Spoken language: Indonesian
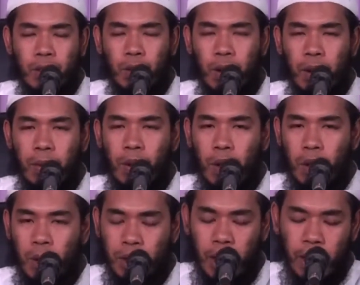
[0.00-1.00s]
ulama Allah
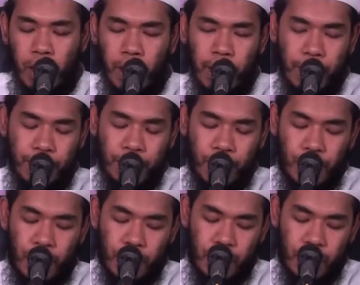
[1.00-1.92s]
taala alam ya.